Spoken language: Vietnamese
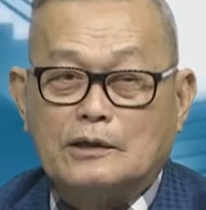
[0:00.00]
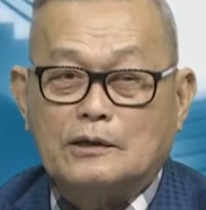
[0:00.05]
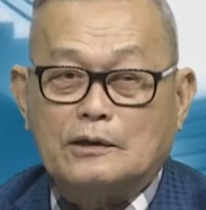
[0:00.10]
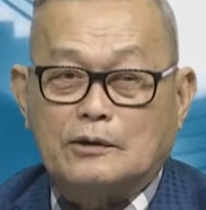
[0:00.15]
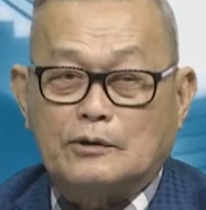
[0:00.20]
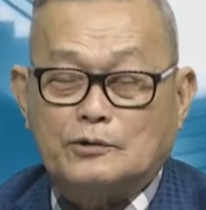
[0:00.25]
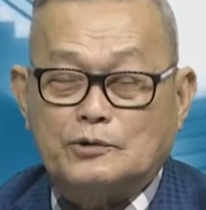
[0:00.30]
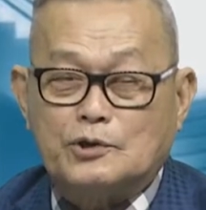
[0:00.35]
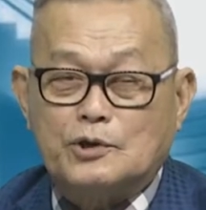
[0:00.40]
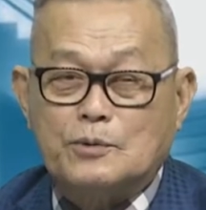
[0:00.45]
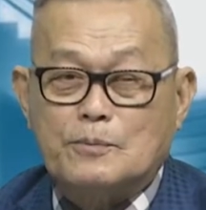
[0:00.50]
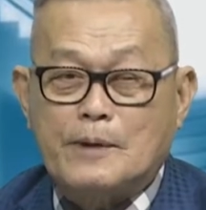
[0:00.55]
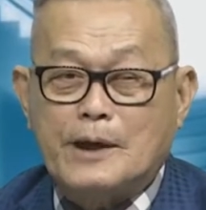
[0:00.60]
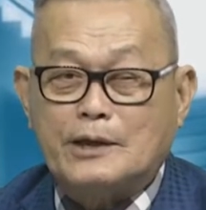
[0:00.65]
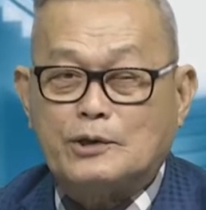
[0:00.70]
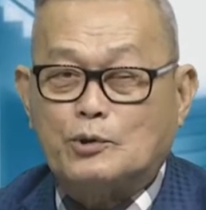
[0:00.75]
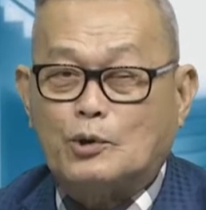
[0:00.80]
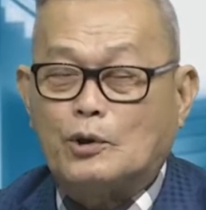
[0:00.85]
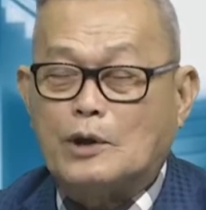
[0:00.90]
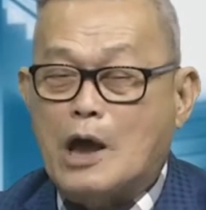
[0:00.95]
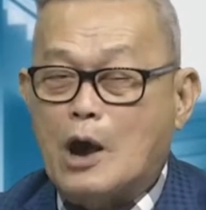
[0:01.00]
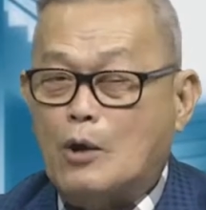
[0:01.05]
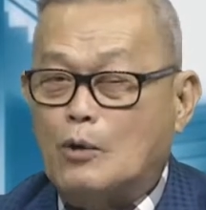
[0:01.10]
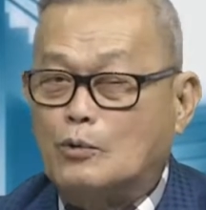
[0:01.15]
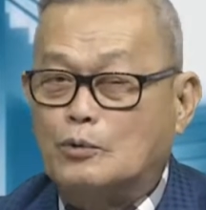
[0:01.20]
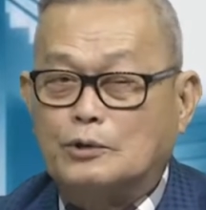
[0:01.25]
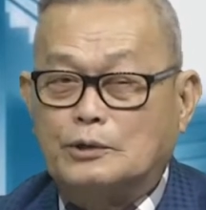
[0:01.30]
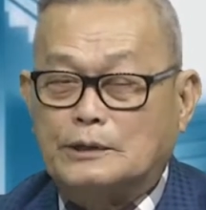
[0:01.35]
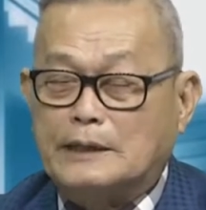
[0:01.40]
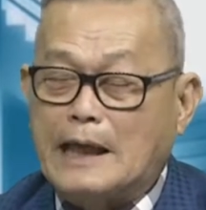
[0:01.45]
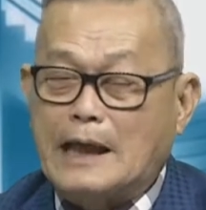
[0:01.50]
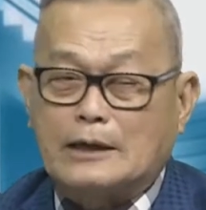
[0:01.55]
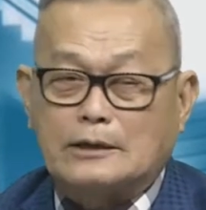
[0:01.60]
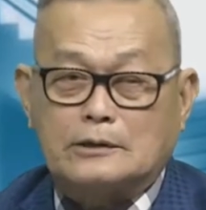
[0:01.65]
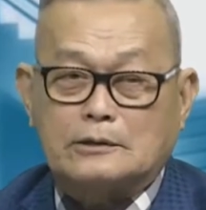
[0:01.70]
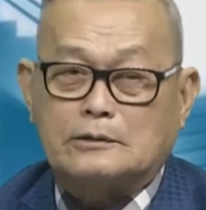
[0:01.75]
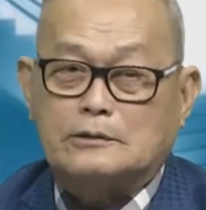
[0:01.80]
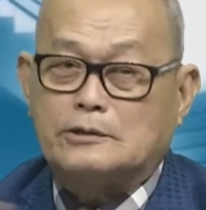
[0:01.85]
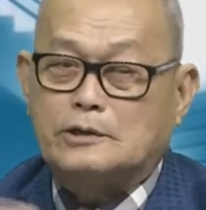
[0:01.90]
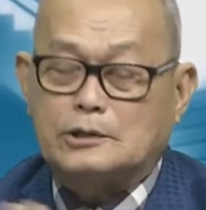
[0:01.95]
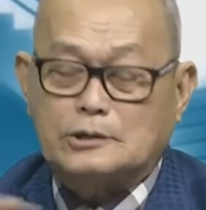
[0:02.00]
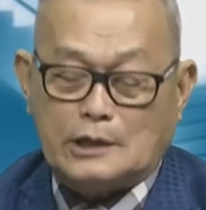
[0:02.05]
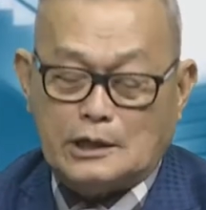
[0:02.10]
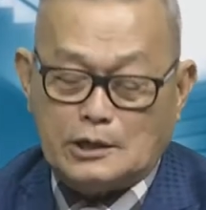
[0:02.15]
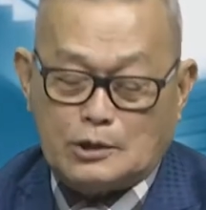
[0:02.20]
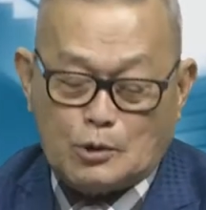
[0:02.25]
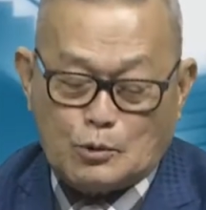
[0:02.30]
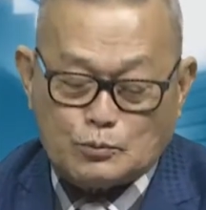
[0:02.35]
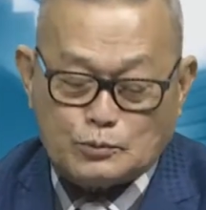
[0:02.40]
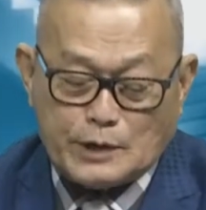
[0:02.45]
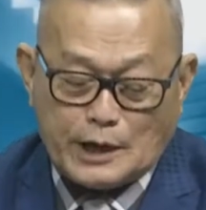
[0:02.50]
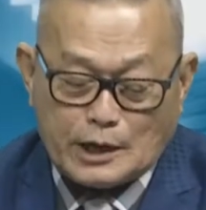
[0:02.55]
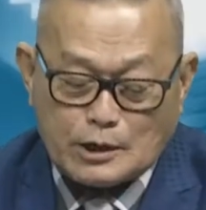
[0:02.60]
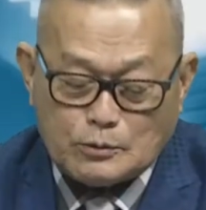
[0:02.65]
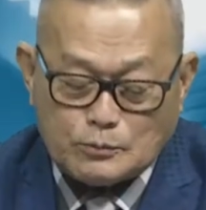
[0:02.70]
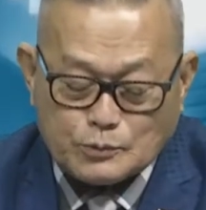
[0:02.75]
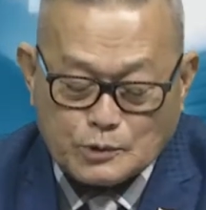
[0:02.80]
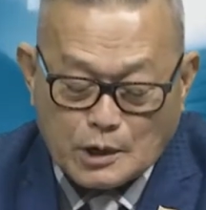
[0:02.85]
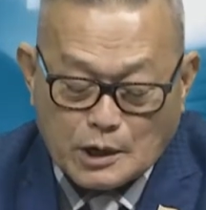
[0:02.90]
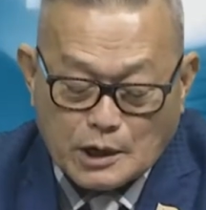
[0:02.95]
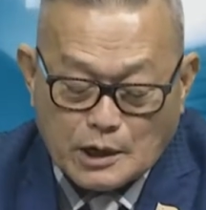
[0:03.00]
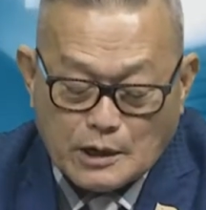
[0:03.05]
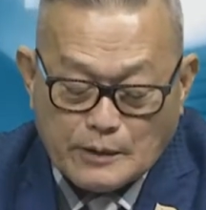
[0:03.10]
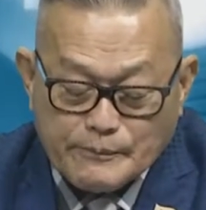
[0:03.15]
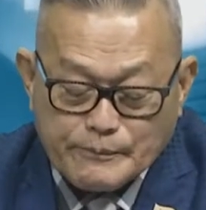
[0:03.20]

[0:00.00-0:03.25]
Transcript: là chiếm hết chỗ đậu của người ta City cũng sẽ không cho